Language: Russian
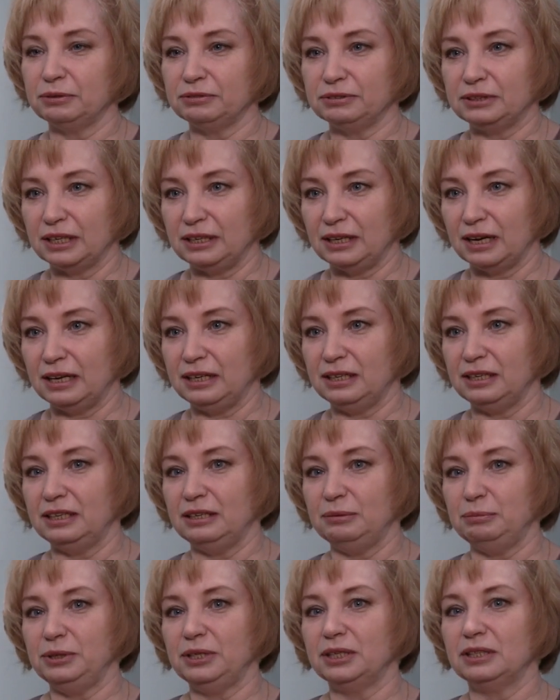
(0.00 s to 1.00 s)
повторяли
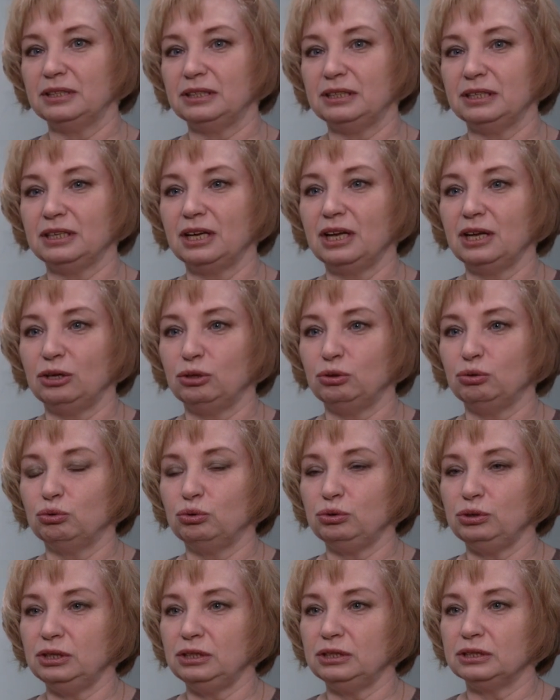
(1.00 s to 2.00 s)
элементы,
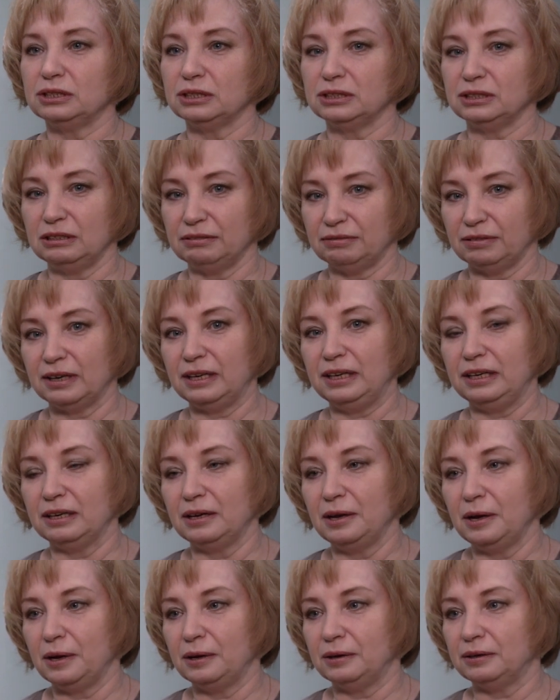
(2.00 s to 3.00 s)
ну и
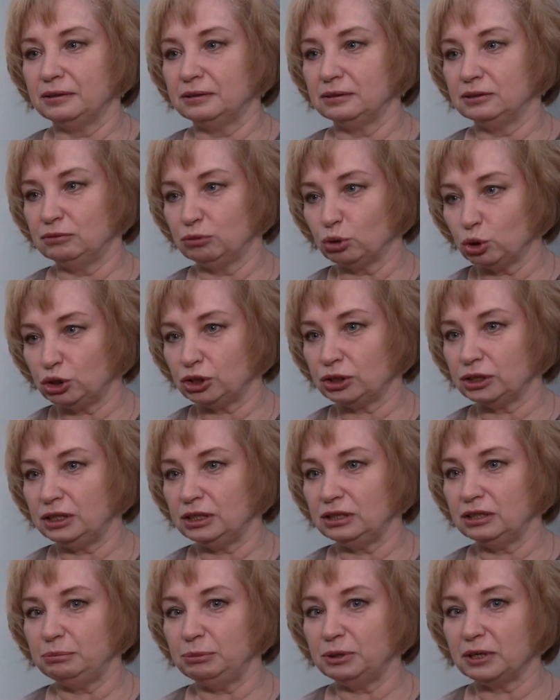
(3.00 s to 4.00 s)
создавали э,
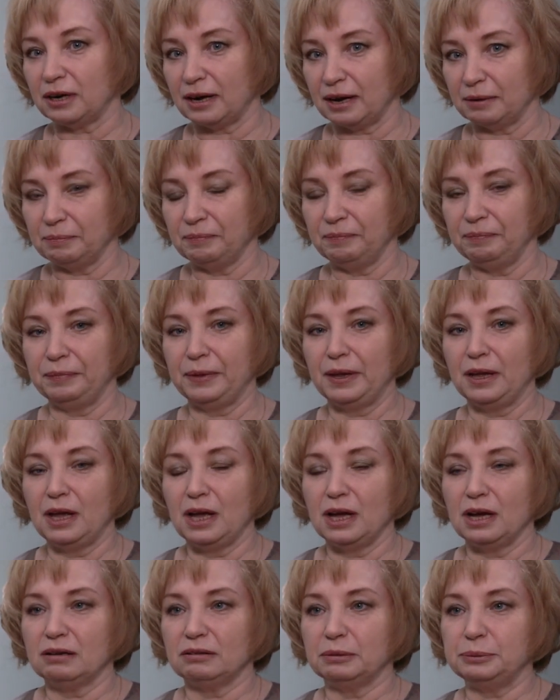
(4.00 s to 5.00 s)
творческие номера.
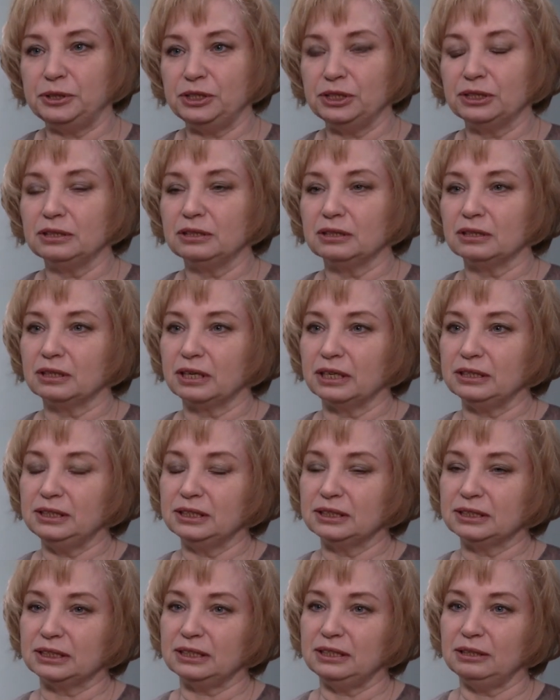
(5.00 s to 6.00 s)
Вообще,
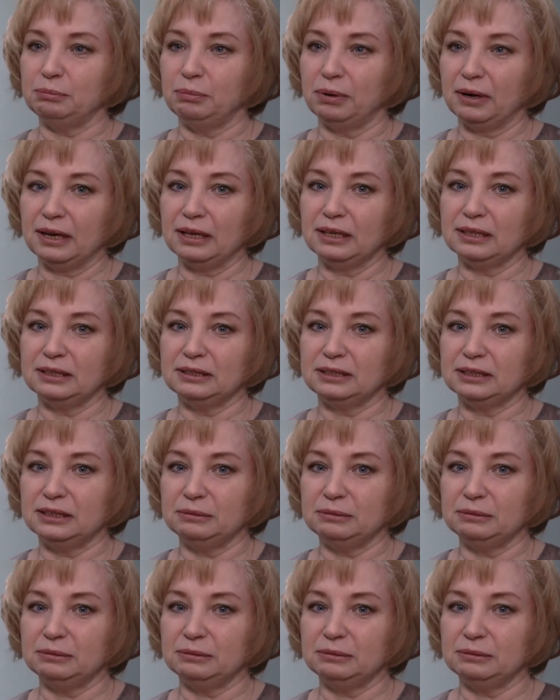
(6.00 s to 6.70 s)
кадетский бал – это